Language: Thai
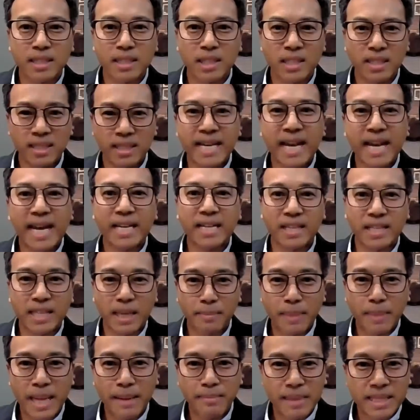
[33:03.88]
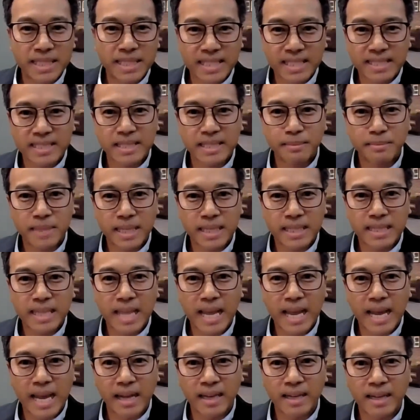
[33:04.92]
อเรื่องเรื่องการเงิน payment system
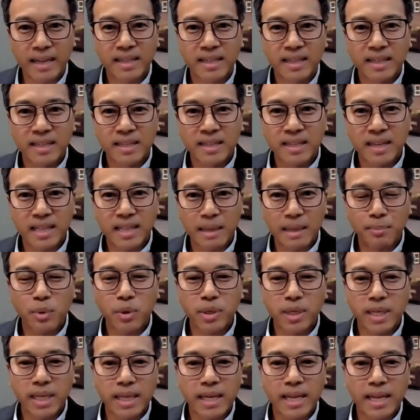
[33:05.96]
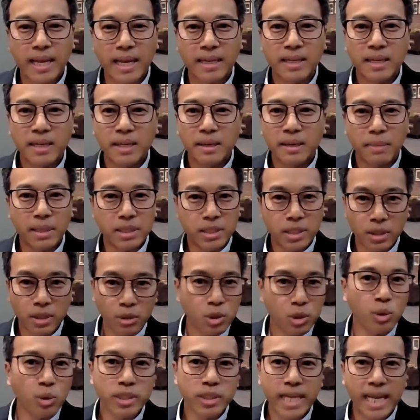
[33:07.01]
ต่างๆอะไรพวกนี้เนี่ยมันจะต้
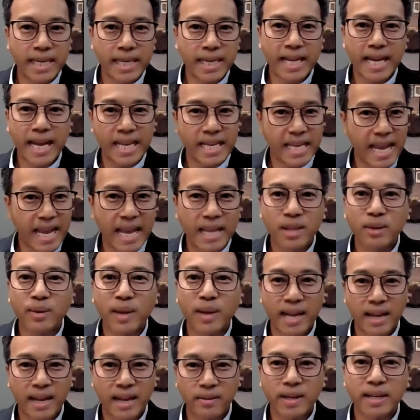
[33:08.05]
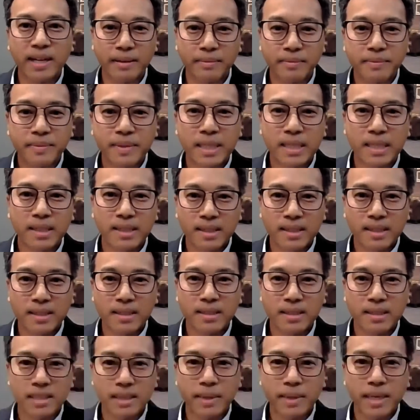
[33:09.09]
องถูกใช้ในการย้ายอยู่แล้วครับ
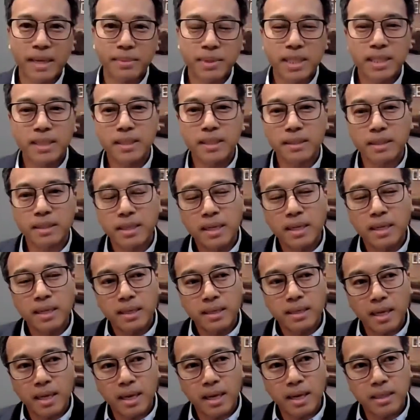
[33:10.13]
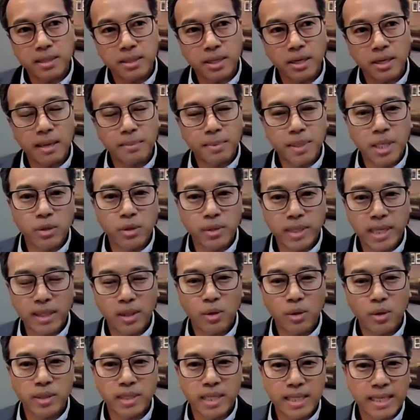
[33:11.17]
ซึ่งสตาร์ทอัพที่อยู่ใน
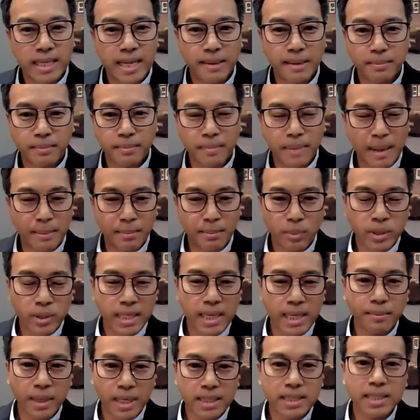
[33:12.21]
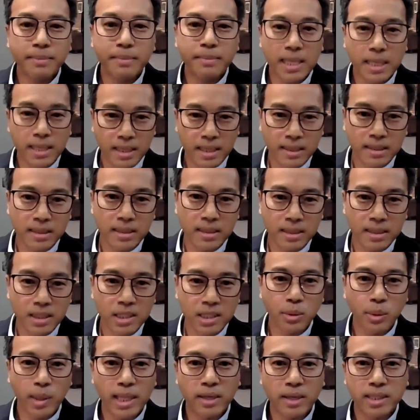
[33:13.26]
โลกเนี่ยที่ทำแบบพวกนี้มันก็จะมีเยอะขึ้น
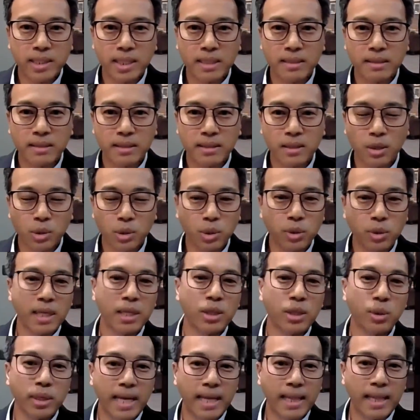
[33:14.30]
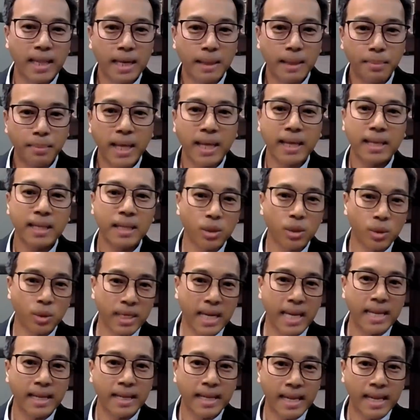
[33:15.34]
อยู่ว่าเราจะลงทุนในตัวไหนแล้วก็ plug-in ตัว
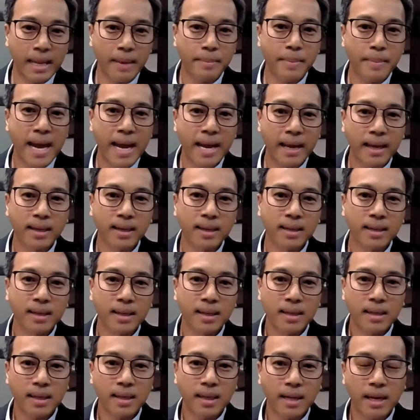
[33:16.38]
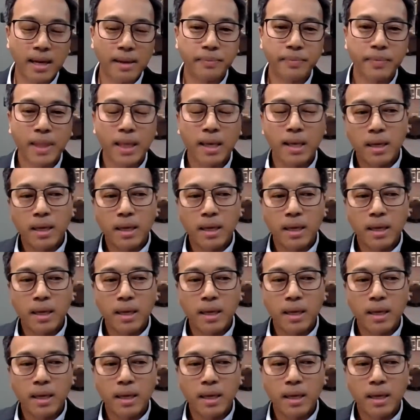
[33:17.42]
ไหนยังไงได้บ้างนะครับ